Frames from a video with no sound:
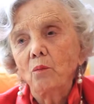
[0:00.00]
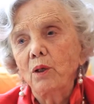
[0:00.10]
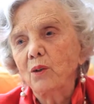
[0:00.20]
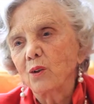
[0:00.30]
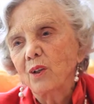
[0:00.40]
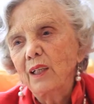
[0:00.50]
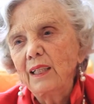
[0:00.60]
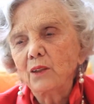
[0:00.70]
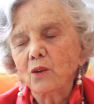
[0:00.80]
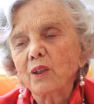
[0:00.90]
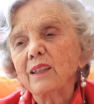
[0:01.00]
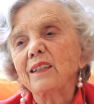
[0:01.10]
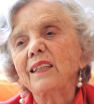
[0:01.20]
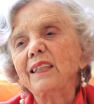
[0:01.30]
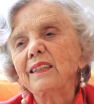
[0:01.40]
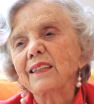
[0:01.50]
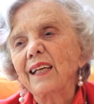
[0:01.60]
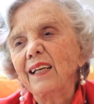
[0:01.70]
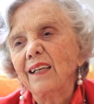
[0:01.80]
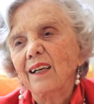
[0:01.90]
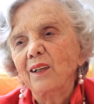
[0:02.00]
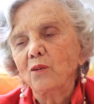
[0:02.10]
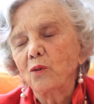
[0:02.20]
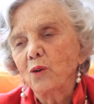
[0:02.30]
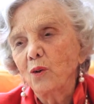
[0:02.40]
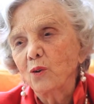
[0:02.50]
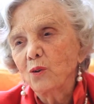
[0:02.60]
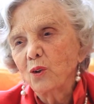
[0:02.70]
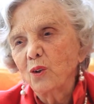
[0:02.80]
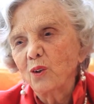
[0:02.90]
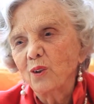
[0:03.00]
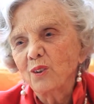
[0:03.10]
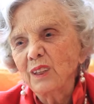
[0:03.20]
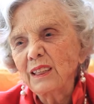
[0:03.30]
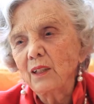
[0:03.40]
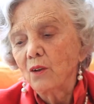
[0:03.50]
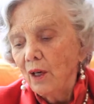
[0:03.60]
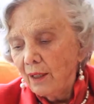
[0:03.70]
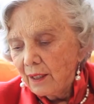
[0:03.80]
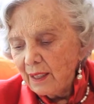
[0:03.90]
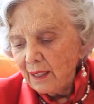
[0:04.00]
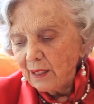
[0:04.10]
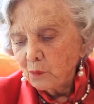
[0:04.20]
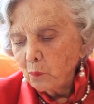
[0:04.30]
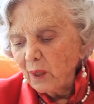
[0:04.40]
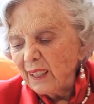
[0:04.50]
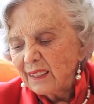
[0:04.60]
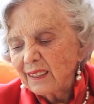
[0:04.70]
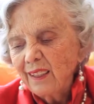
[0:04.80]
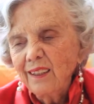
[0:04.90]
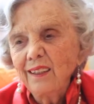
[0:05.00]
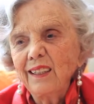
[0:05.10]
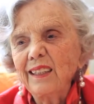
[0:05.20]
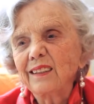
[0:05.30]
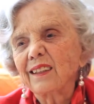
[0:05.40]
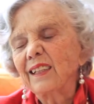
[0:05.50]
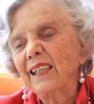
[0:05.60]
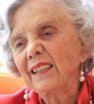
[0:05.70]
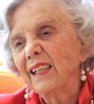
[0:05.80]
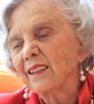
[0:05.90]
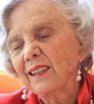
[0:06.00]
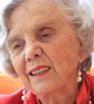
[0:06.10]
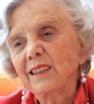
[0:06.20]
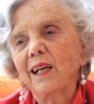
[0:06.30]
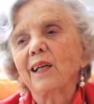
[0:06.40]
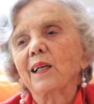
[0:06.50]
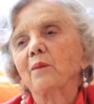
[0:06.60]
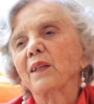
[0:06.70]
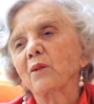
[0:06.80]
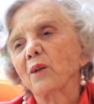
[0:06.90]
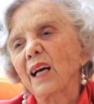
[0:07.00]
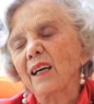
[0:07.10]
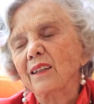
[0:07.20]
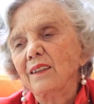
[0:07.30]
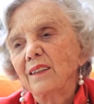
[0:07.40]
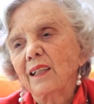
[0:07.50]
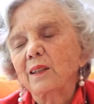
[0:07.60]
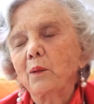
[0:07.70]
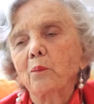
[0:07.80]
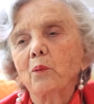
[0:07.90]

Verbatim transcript: bueno, esto que dijiste no, no, no es cierto. Y después este, ya tienes la grabadora que te